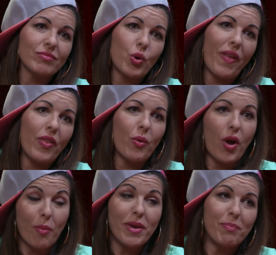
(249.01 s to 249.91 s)
Cuando
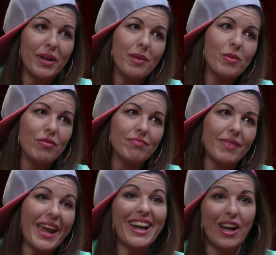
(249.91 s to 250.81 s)
veo a mi primo
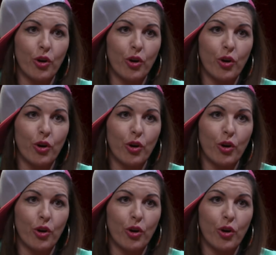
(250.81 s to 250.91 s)
en el